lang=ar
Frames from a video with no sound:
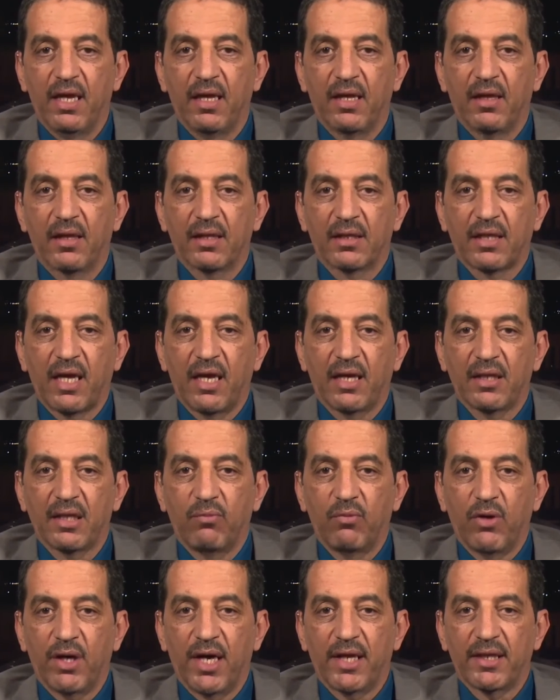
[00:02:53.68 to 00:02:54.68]
التيار
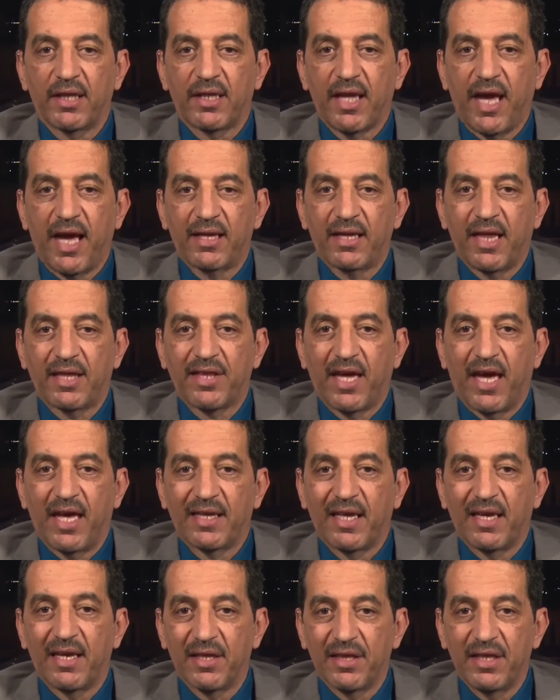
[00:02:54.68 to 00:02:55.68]
الديمقراطي تحدث عن
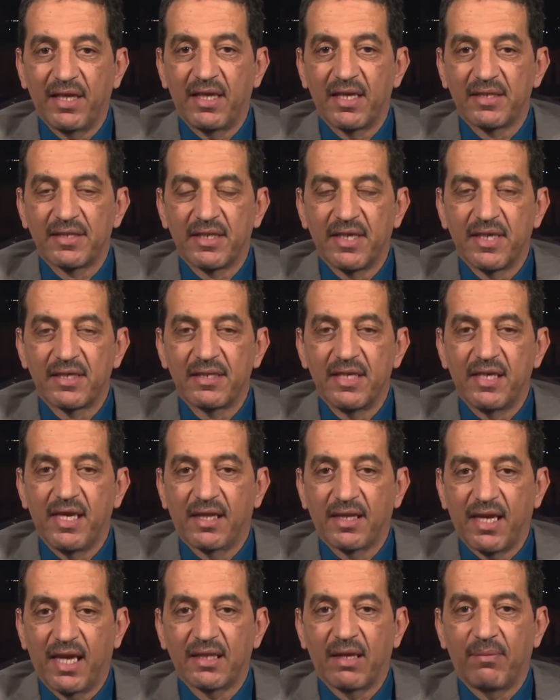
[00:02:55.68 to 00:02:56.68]
أرضية سياسية
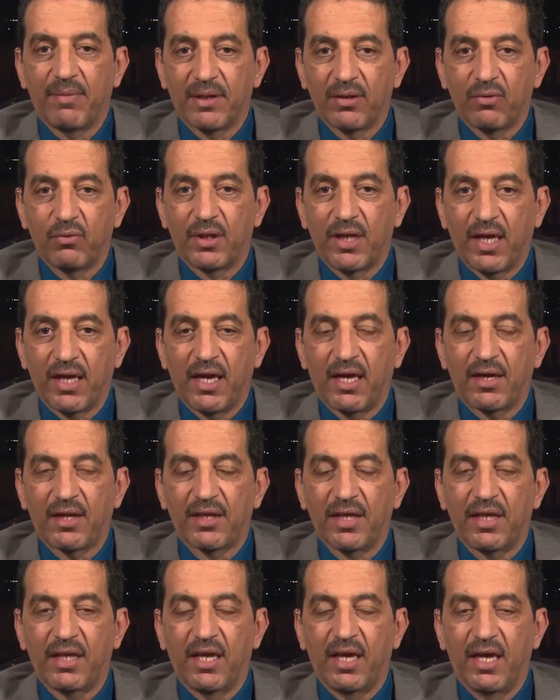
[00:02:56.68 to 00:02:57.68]
أنا أعتبر أن هناك
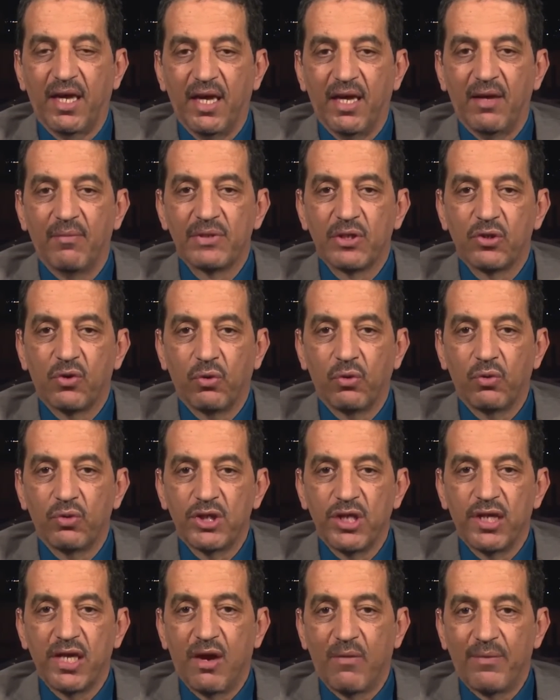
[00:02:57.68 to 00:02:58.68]
أرضية
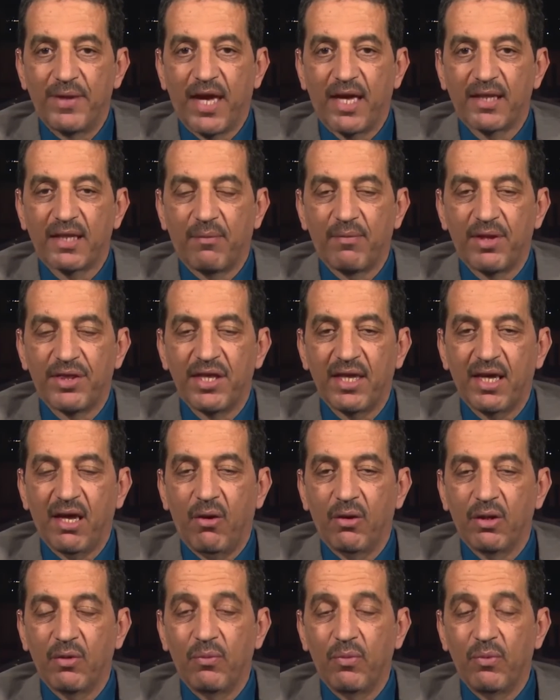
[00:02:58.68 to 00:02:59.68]
سيكولوجية ومن عدم الثقة
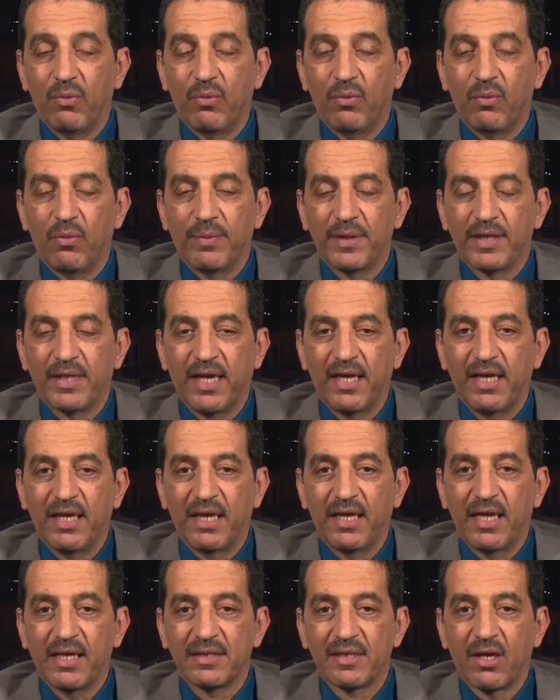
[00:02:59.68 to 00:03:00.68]
وبالتالي
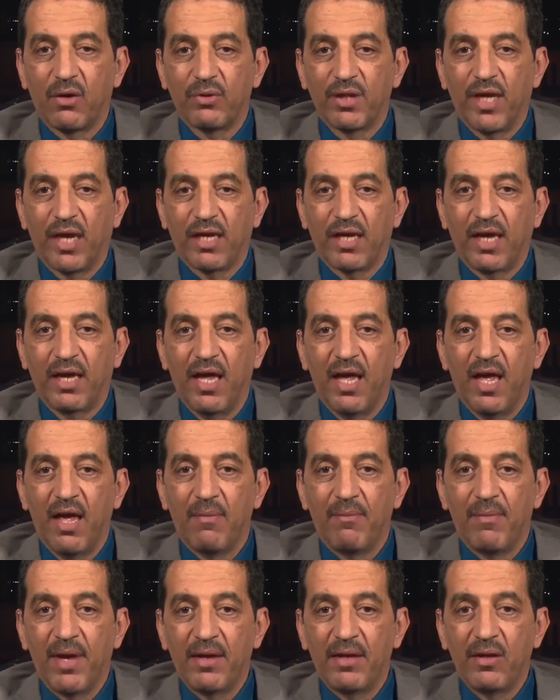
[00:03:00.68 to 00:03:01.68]
ليس هناك
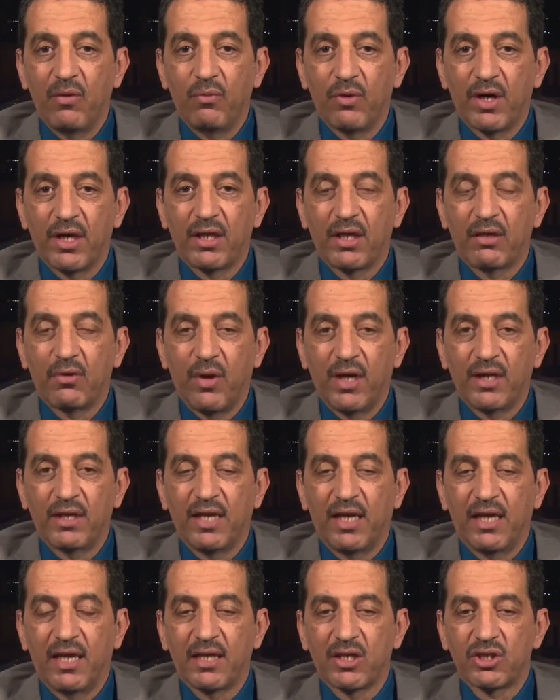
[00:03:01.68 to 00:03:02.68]
ما يمكن أن يؤدي
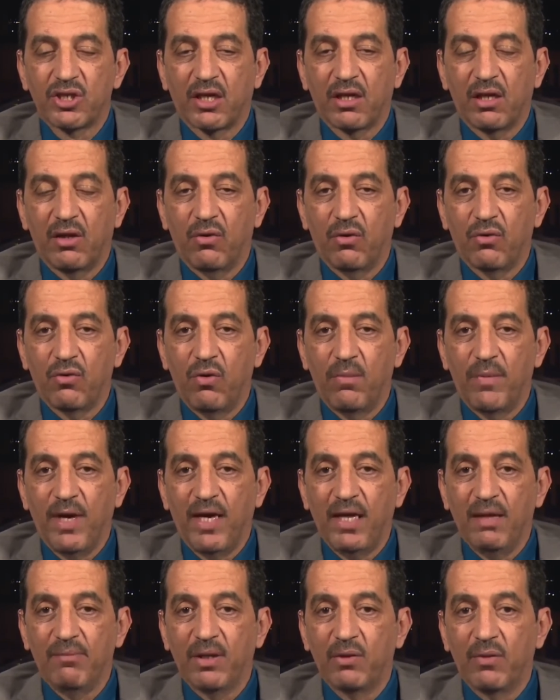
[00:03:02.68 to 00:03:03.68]
إلى نشأة الحكومة
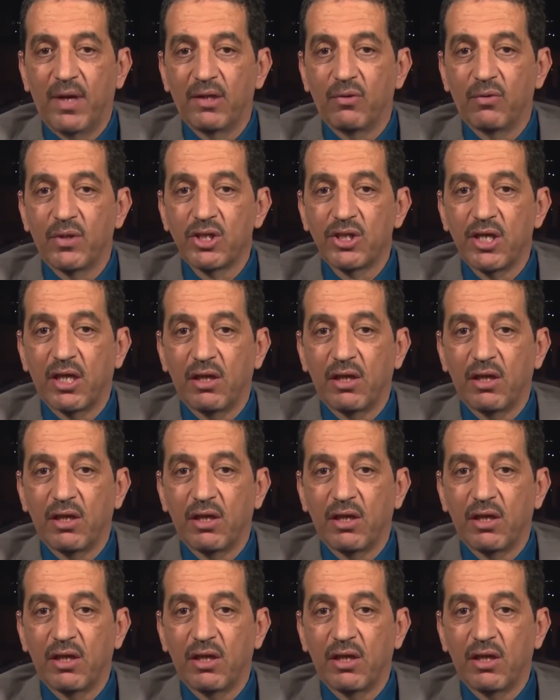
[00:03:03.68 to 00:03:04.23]
علما وأن نشأة